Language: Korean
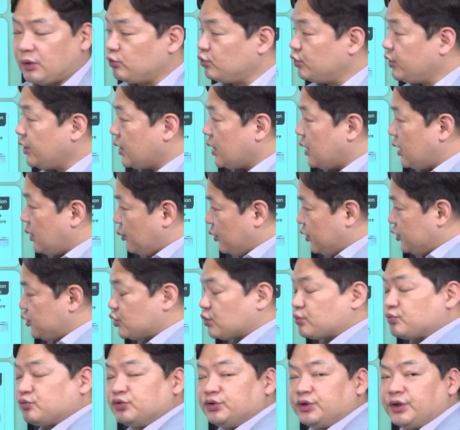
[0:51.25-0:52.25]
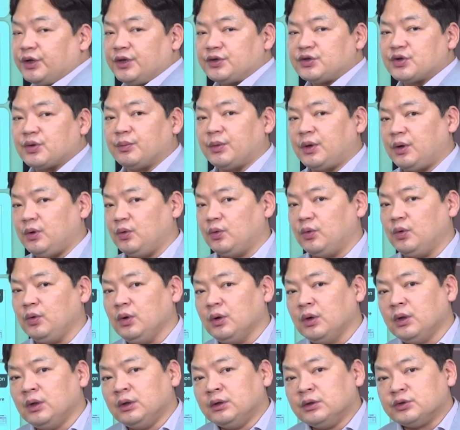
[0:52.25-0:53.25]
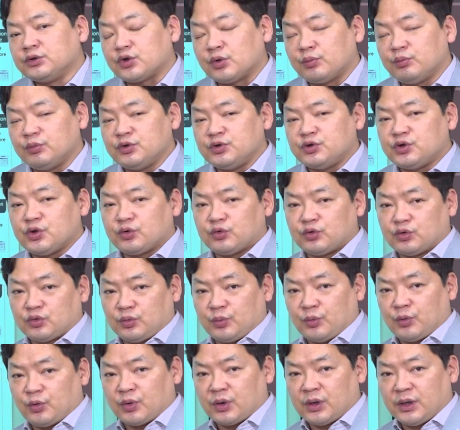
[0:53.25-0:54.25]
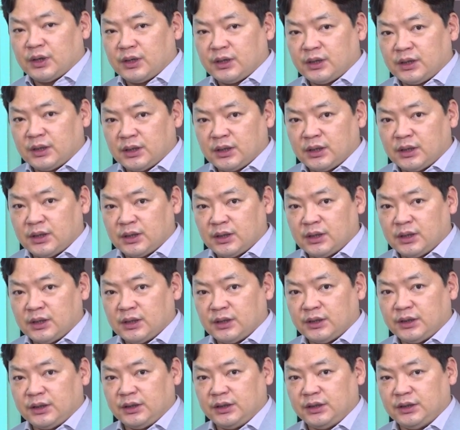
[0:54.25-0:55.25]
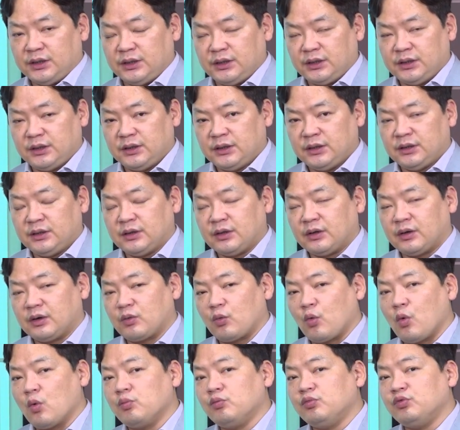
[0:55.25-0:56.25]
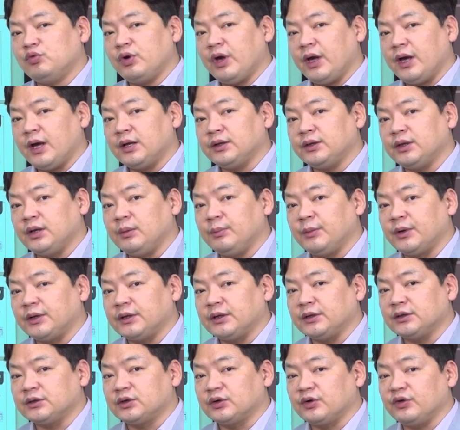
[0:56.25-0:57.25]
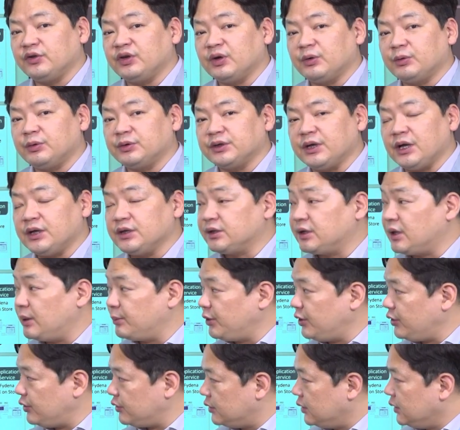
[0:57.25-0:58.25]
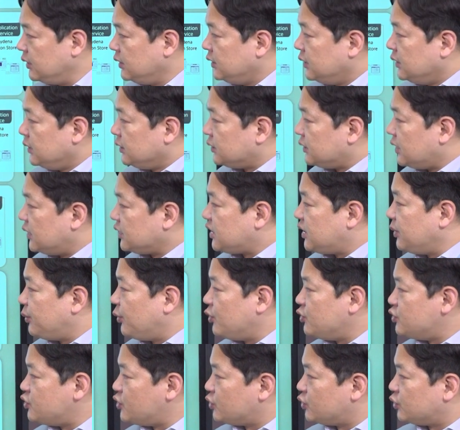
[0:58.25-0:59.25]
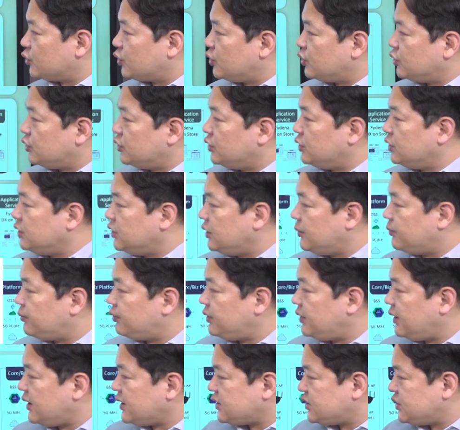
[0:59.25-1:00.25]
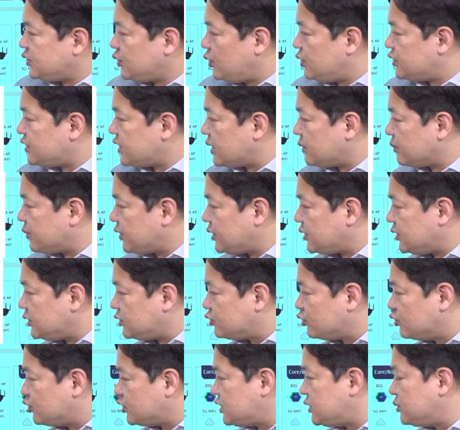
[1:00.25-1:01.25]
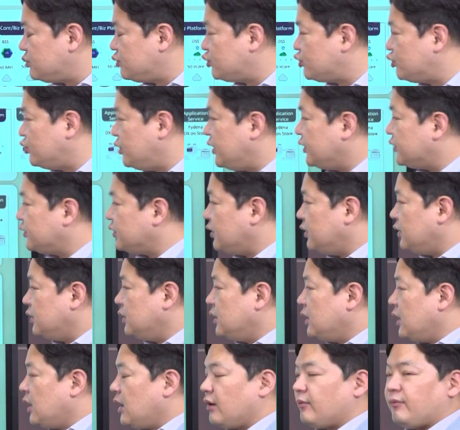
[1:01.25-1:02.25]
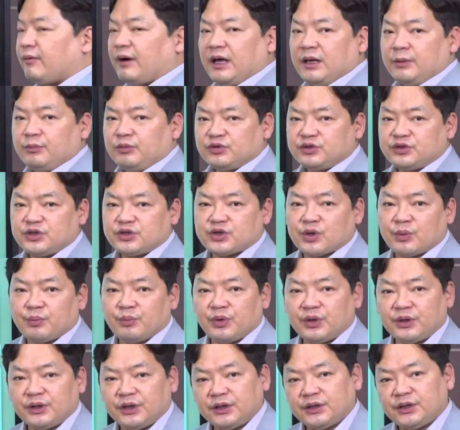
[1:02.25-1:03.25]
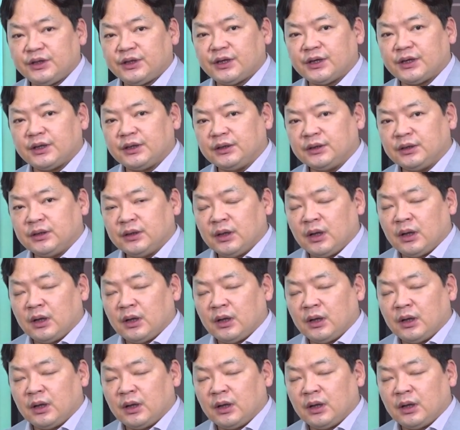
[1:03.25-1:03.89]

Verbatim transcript: 우리가 뭐 이쪽 분야에 정말로 전문적으로 뭔가 어, 이 공부해야 될 만한 그런 상황이 아니라면 일단 기본적으로는 이 플렉시올 장비를 중심으로 해서 5G 전반에 대한